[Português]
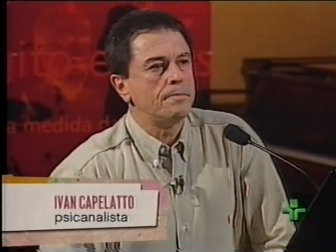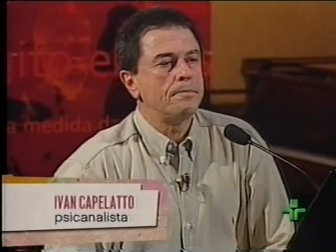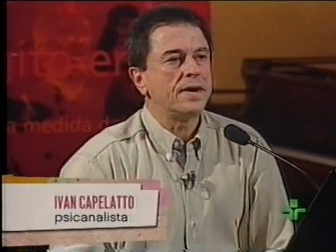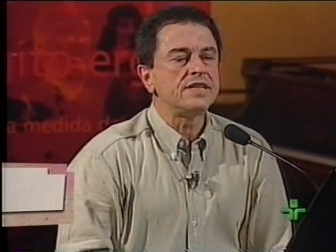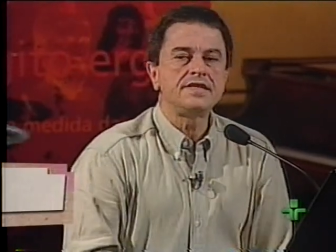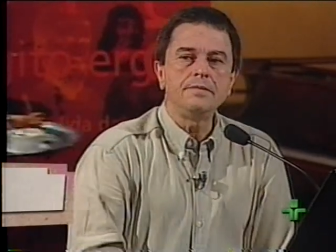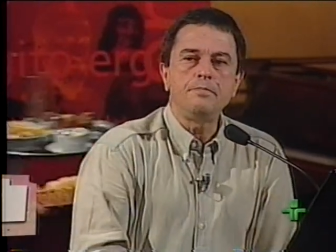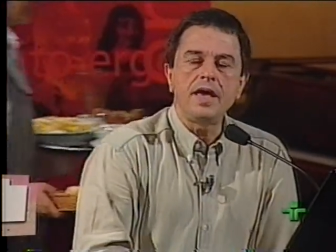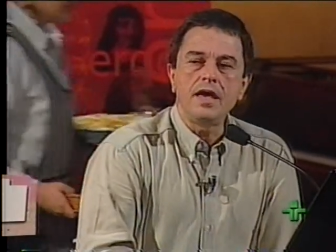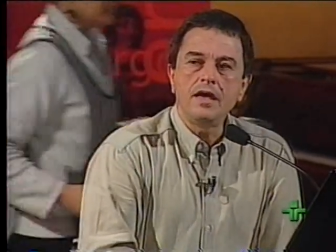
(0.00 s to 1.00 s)

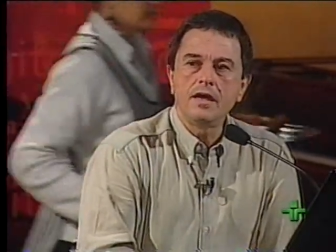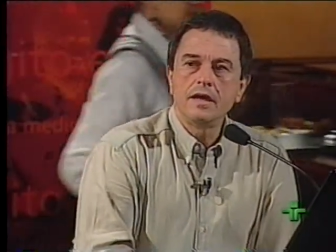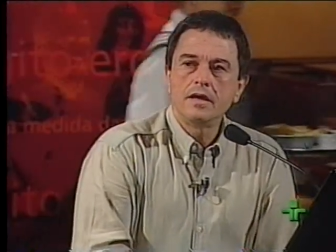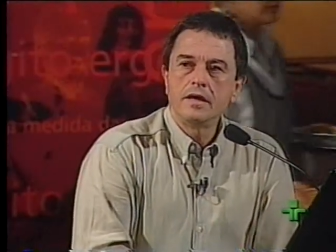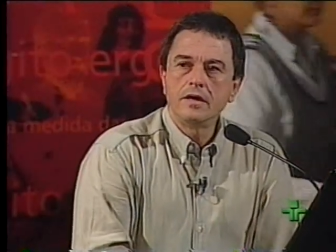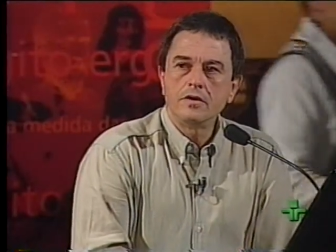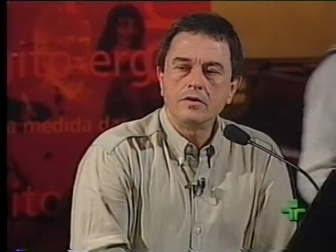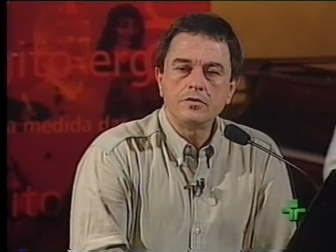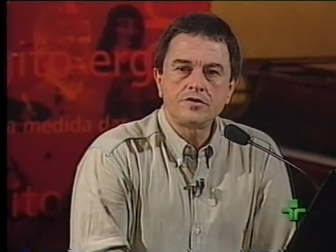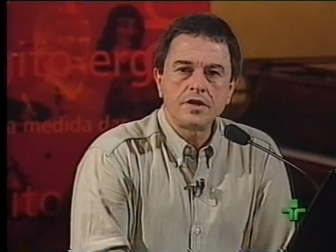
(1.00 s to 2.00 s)
participei
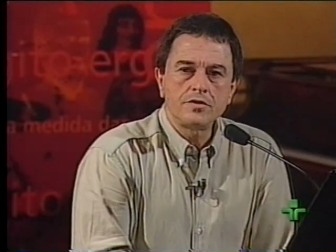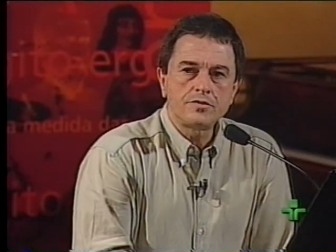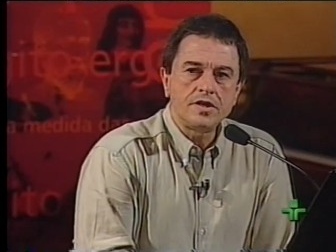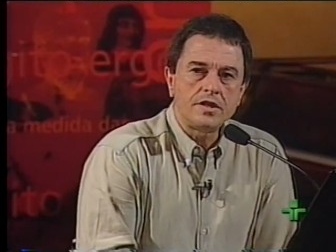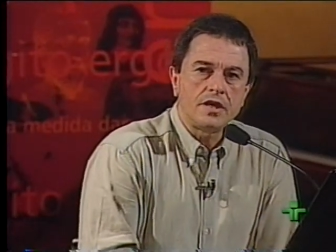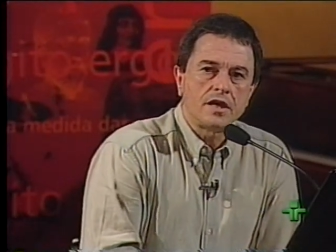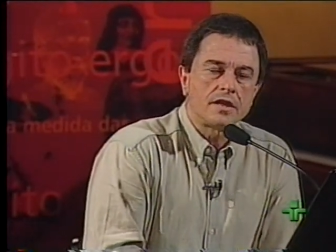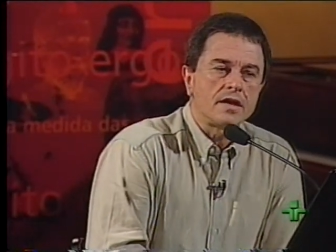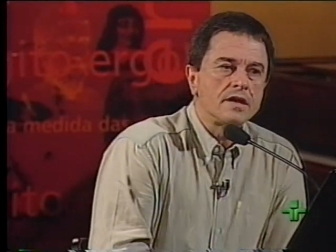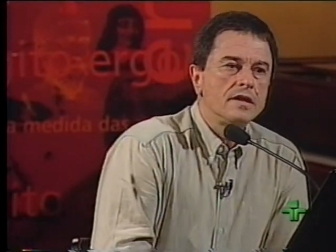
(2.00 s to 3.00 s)
nos anos
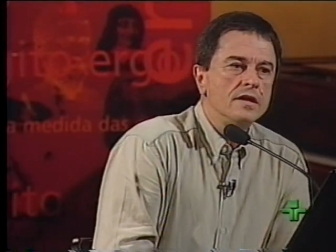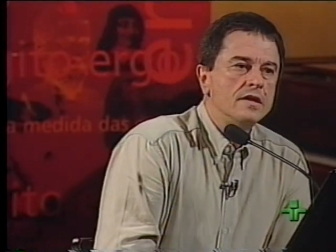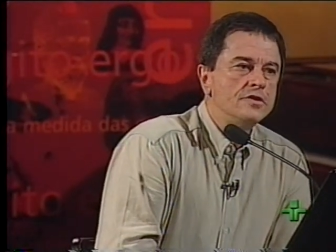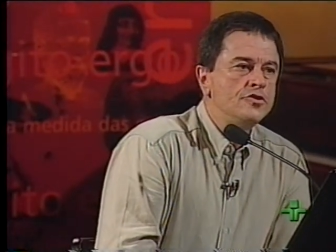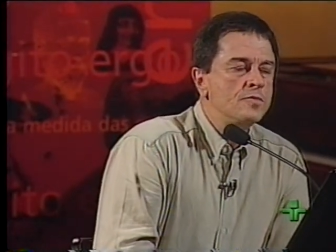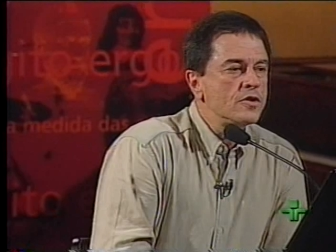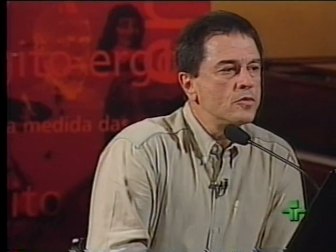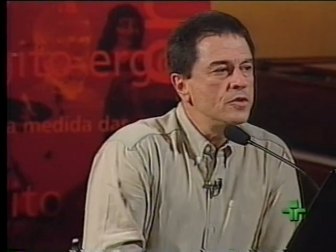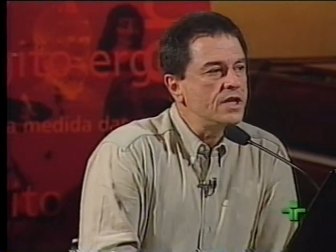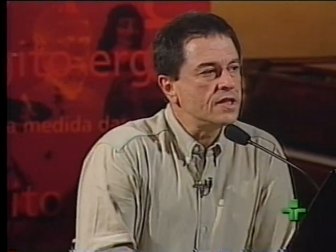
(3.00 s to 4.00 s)
80 de uma
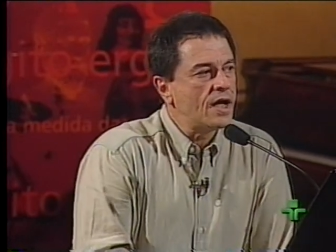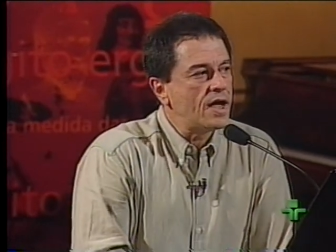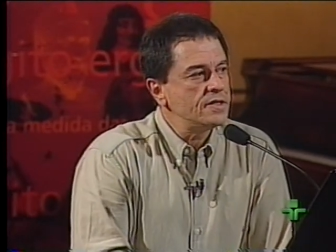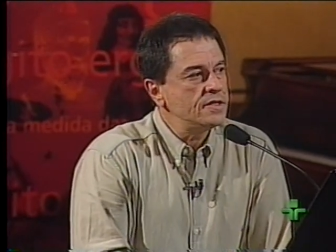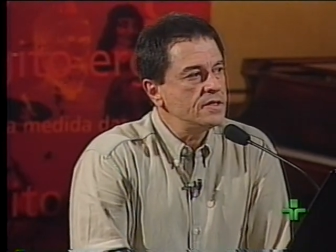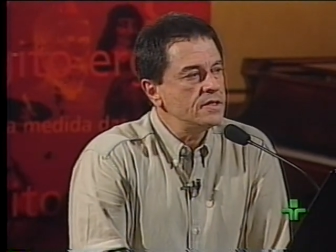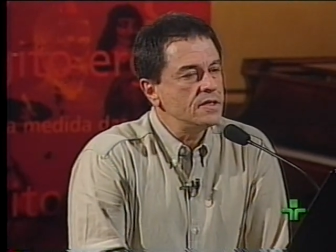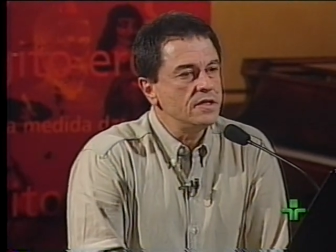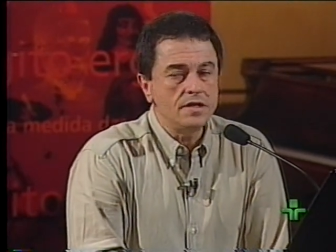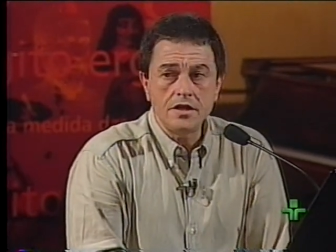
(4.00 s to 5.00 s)
comunidade
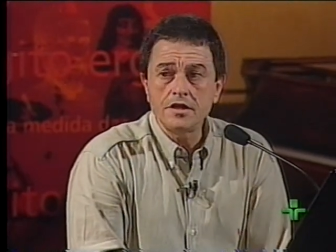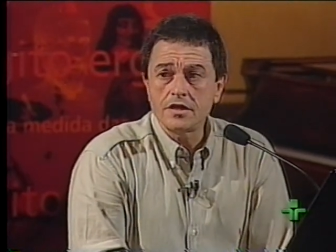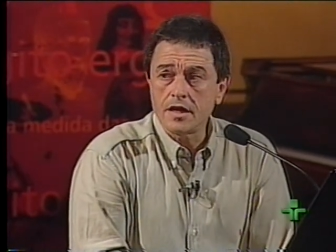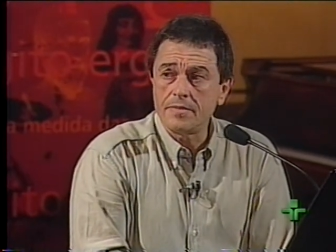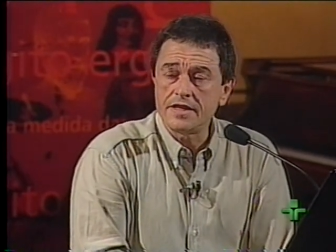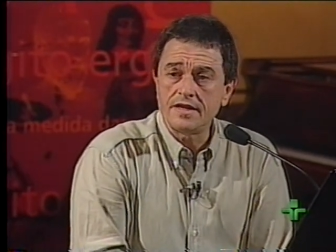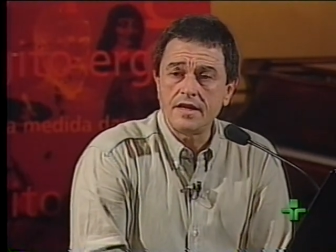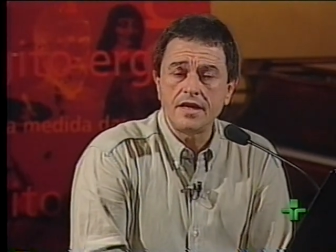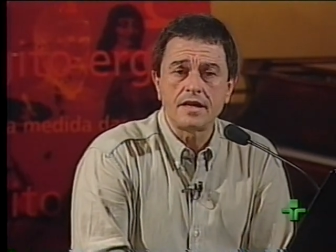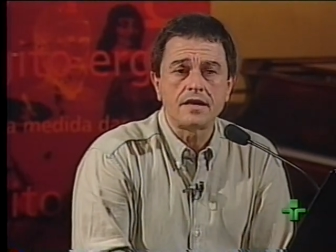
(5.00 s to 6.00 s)
indígena
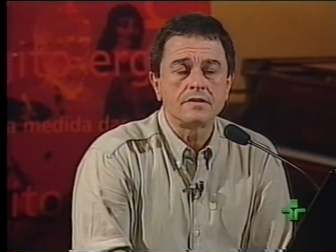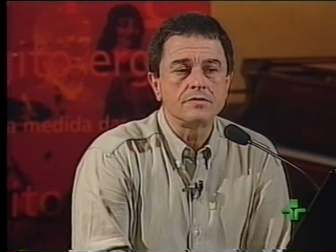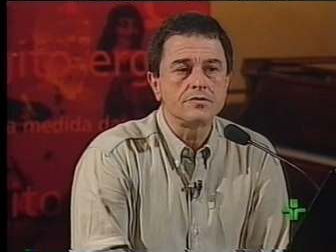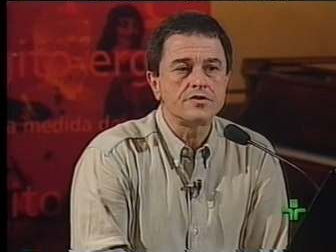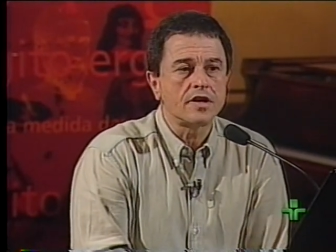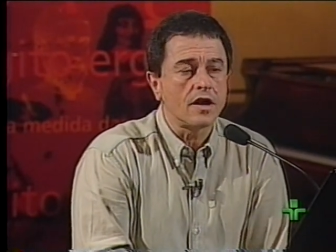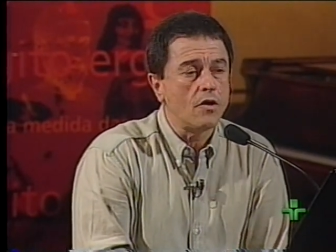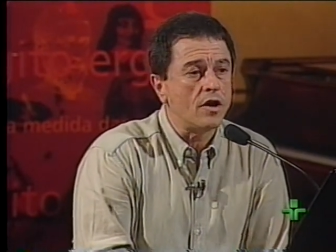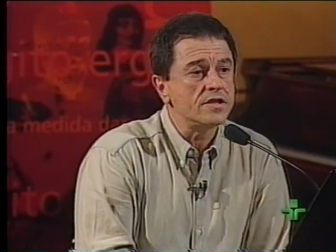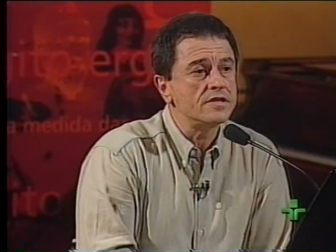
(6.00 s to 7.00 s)
brasileira, os
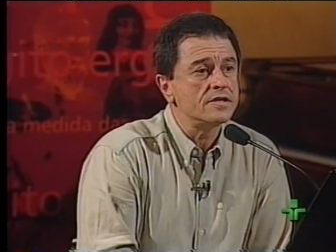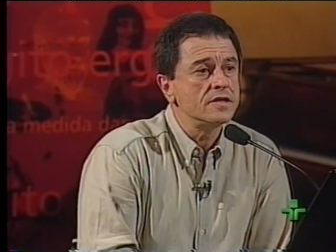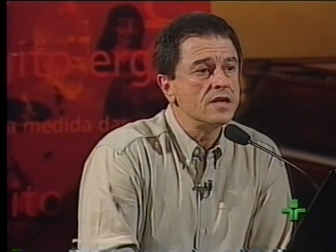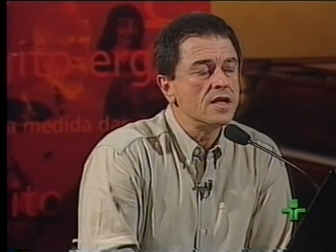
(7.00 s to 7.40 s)
Craós,